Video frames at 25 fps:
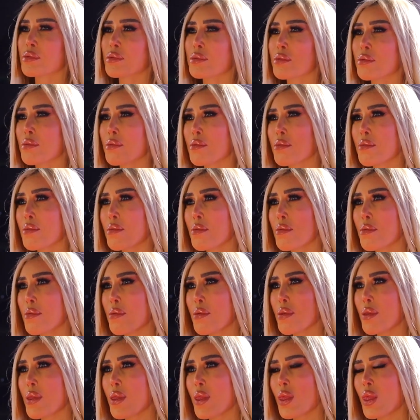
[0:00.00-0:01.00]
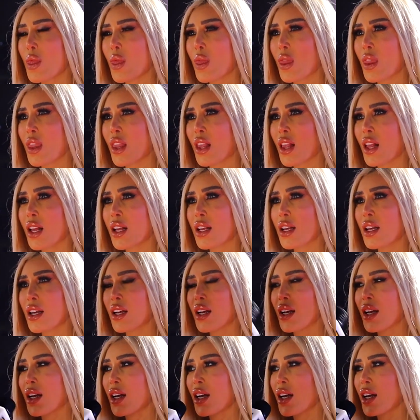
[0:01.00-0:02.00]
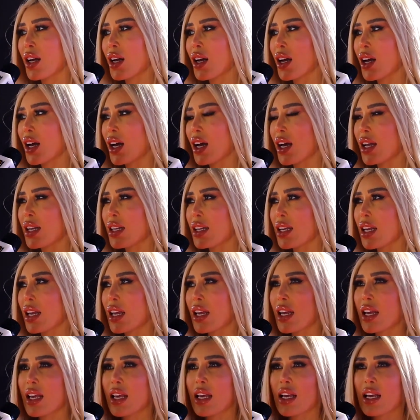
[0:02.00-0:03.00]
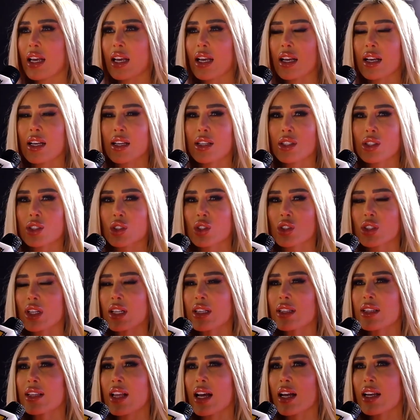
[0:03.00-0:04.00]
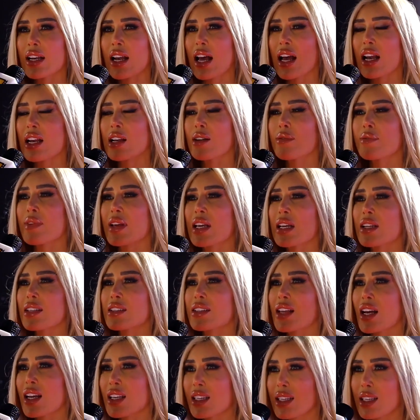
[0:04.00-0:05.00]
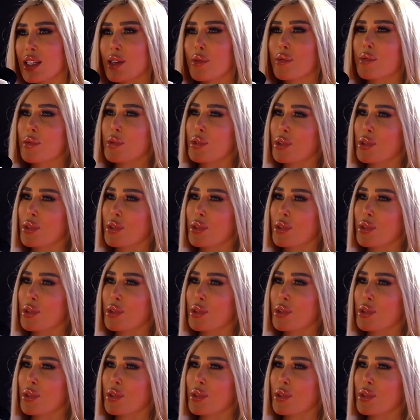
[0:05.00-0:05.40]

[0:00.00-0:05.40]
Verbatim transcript: ايه اكتر شيء مميز في شخصيتك اني جدا قلبي طيب